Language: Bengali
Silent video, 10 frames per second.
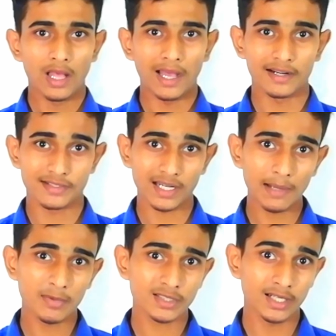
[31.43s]
আর যারা
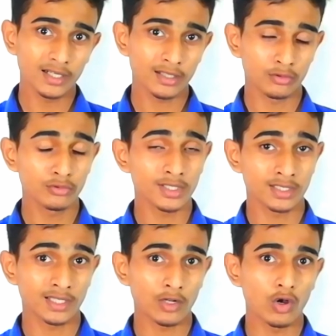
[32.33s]
আমার চ্যানেলটি নতুন
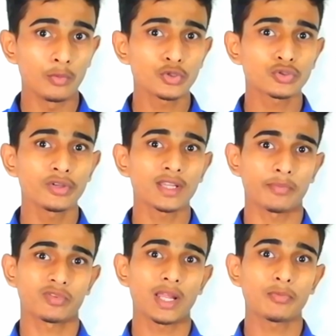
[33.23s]
আছেন তারা অবশ্যই
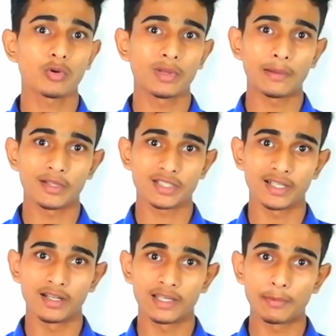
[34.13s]
সাবস্ক্রাইব করবেন আমার
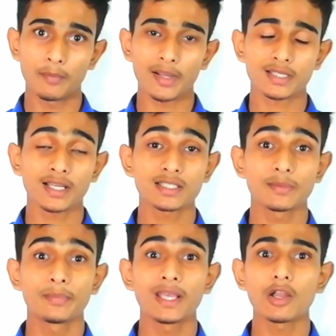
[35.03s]
চ্যানেলটি এবং পাশে থাকা যে
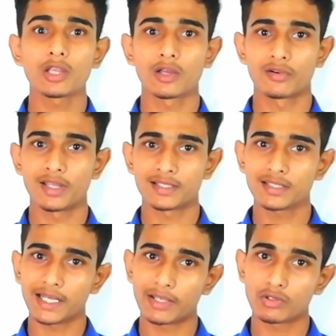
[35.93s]
বেল আইকনটি আছে
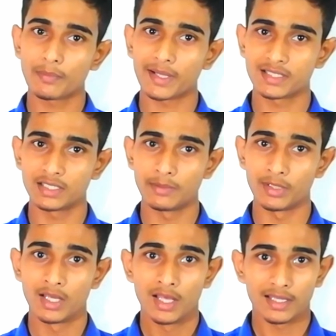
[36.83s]
তাকে একটু বাজিয়ে
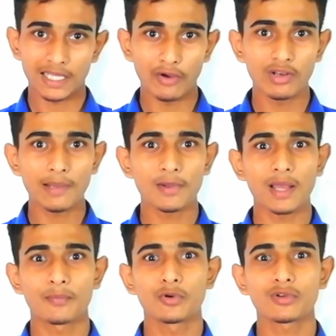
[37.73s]
দেবেন তাহলে আমার
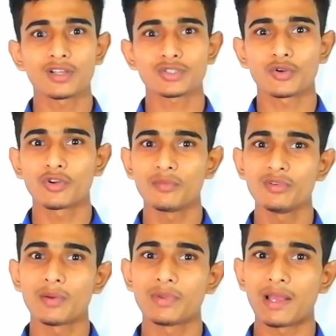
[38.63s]
আপলোড করা সকল
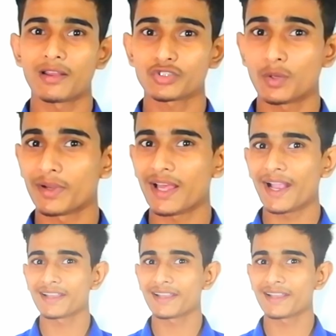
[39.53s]
ভিড় আপনি সবার আগে